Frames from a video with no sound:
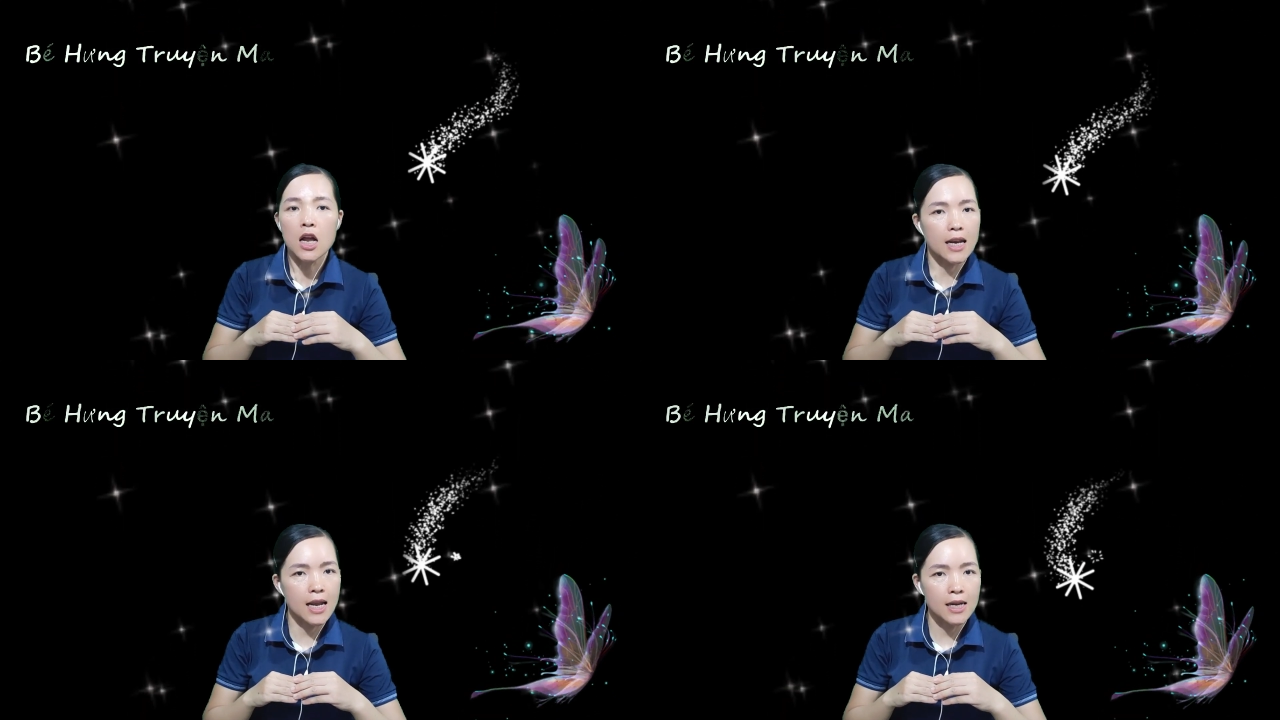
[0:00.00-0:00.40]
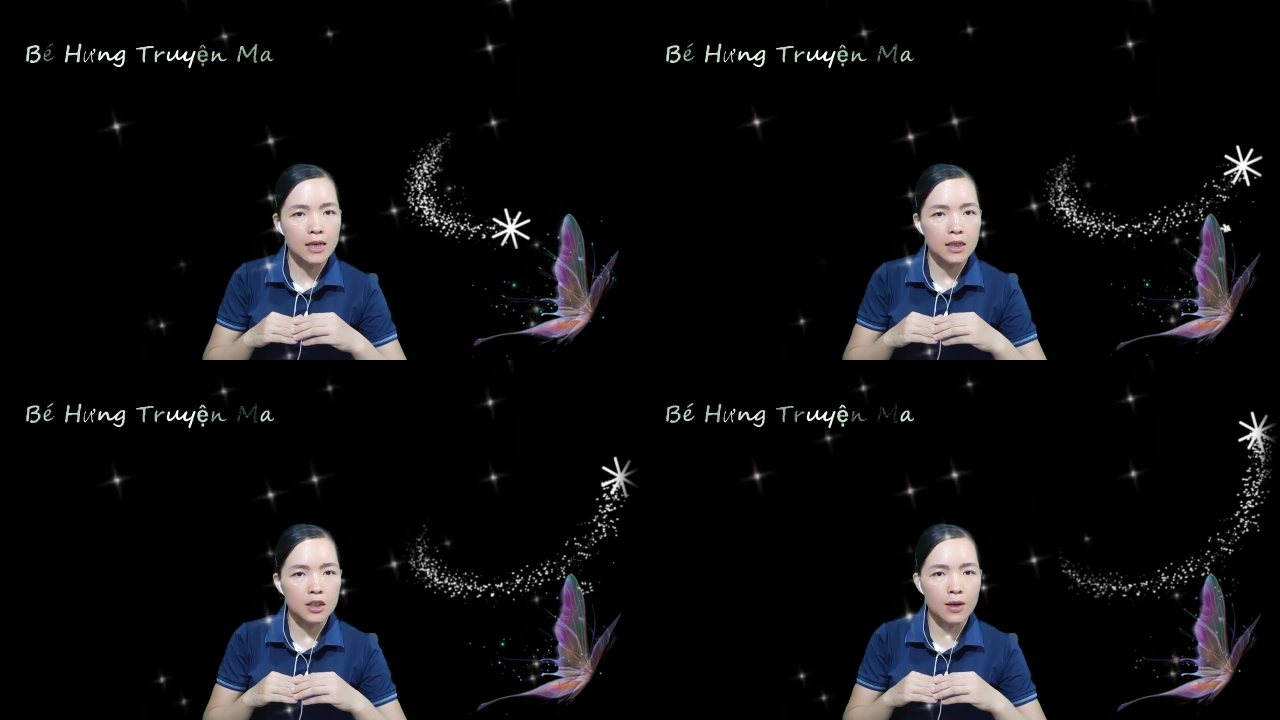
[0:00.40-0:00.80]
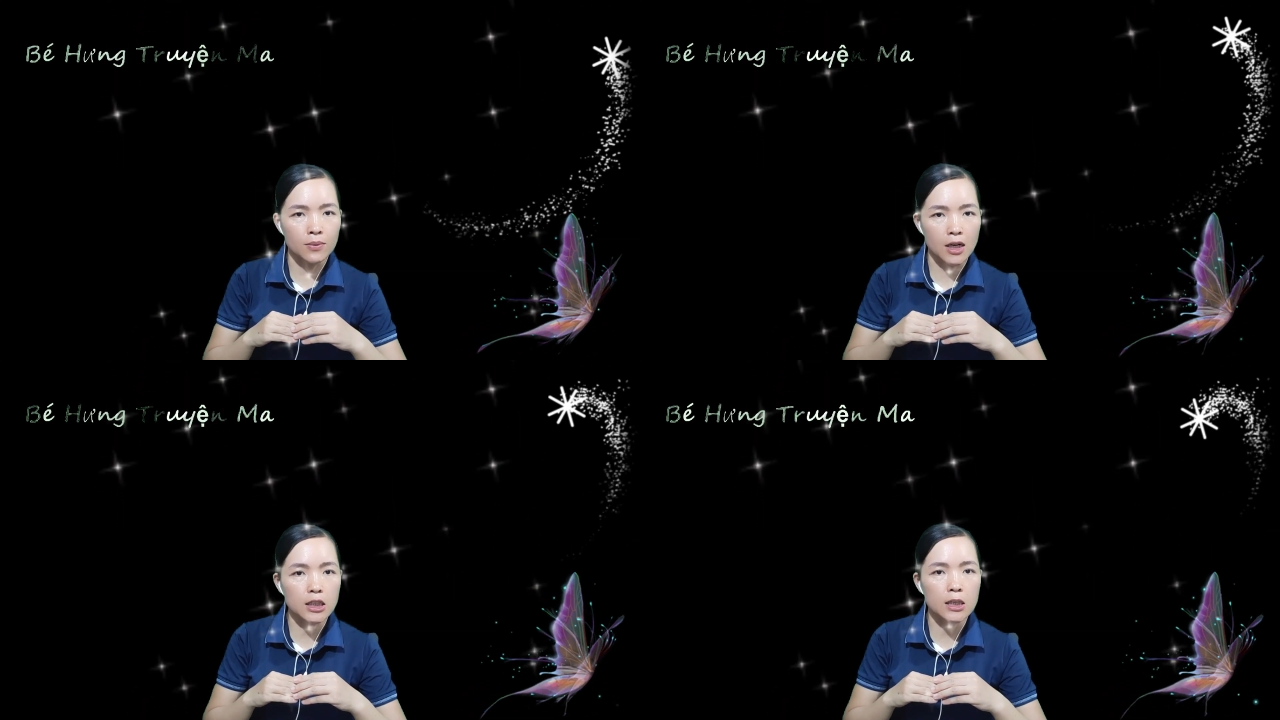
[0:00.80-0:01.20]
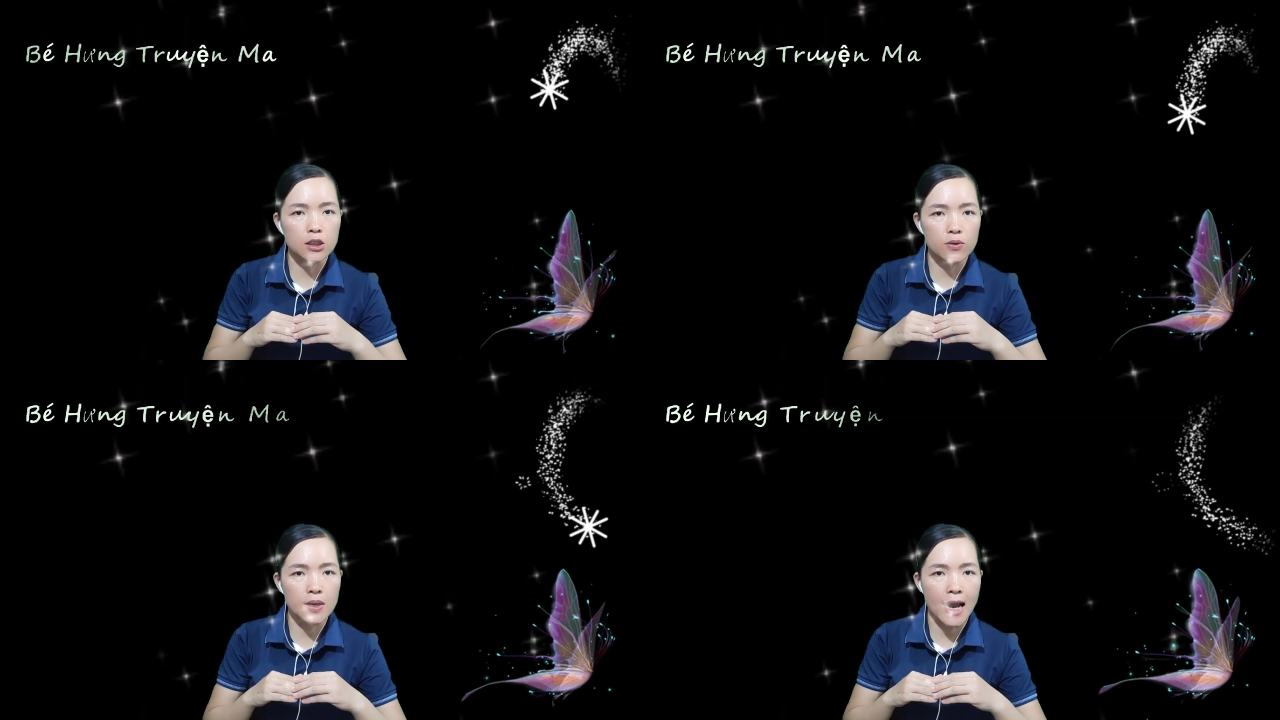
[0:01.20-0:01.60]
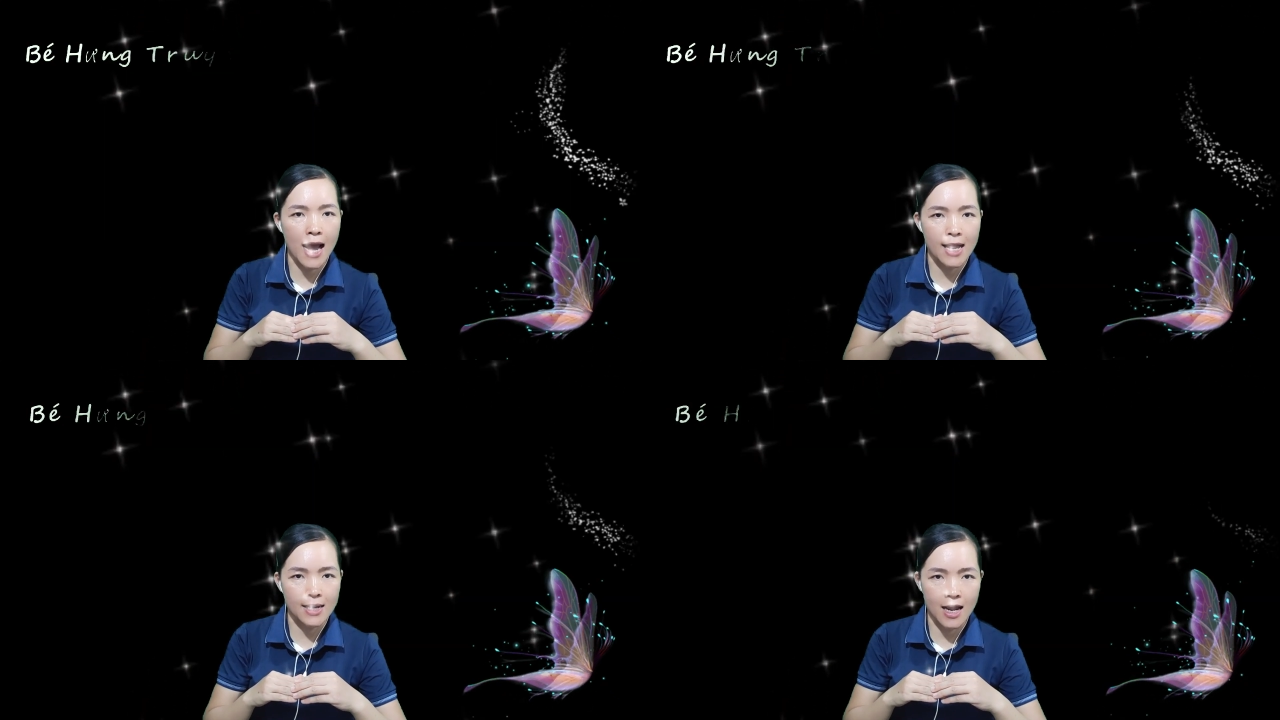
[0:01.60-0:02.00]
Nên trong cái tư duy
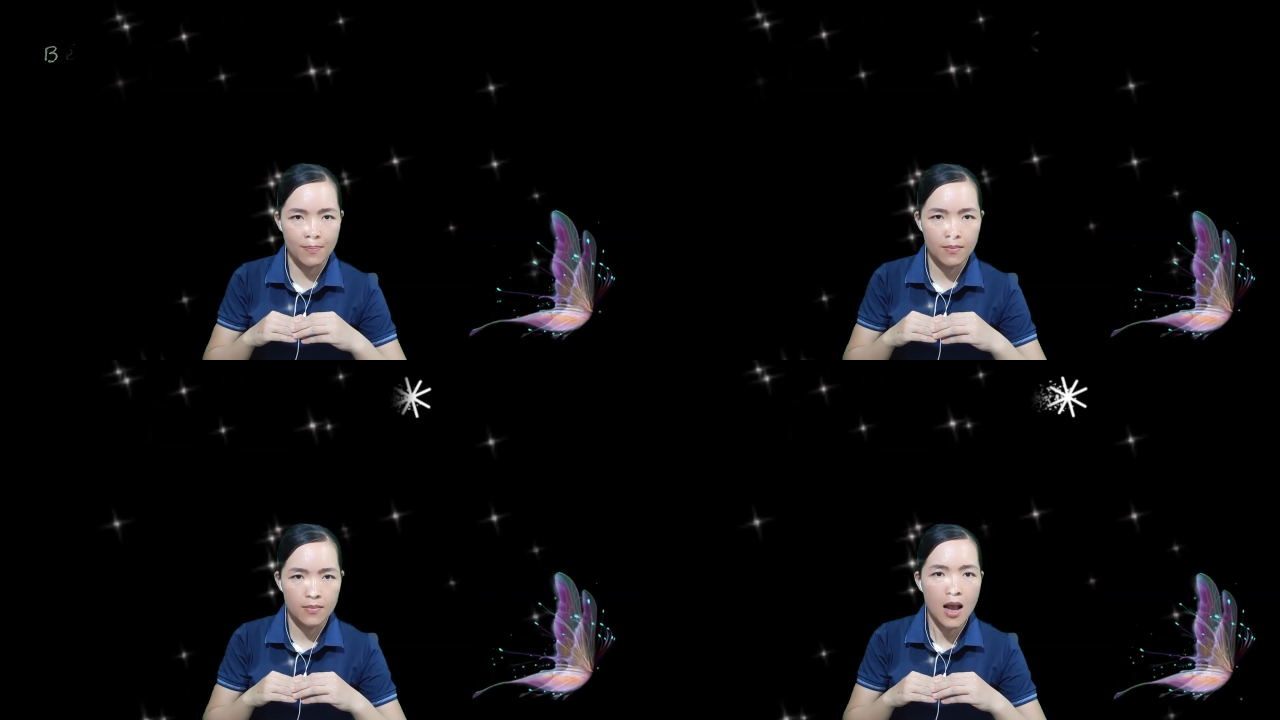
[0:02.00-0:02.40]
hạn hẹp,